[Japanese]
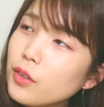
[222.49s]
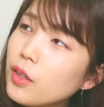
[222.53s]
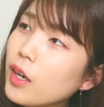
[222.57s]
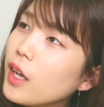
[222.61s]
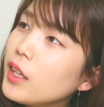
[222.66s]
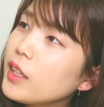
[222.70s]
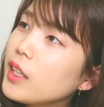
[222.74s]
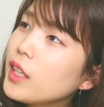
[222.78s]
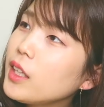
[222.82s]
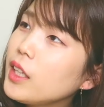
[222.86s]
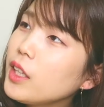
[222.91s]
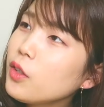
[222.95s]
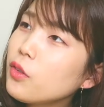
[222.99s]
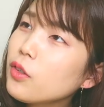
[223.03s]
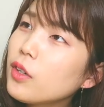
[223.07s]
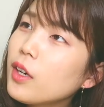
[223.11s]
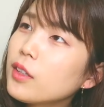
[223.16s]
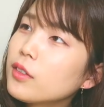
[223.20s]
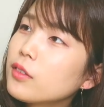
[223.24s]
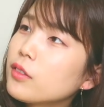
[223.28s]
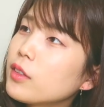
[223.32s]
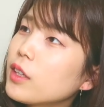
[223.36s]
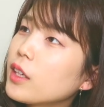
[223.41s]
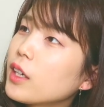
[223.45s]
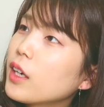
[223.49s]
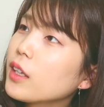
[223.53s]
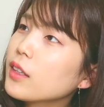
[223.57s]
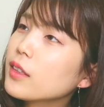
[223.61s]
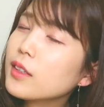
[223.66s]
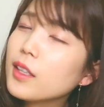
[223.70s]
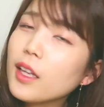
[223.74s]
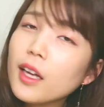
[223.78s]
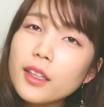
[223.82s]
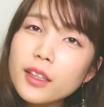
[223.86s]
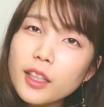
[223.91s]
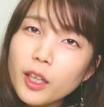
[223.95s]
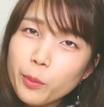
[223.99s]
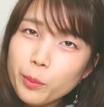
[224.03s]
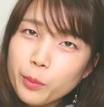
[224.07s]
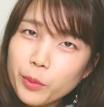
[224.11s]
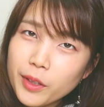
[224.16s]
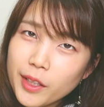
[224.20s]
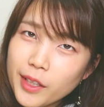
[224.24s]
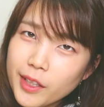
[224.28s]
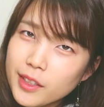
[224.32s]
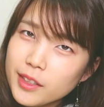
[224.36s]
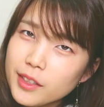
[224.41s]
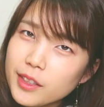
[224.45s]
これはね、2個で買った
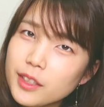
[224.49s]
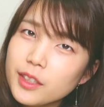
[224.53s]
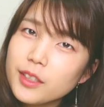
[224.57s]
キャップで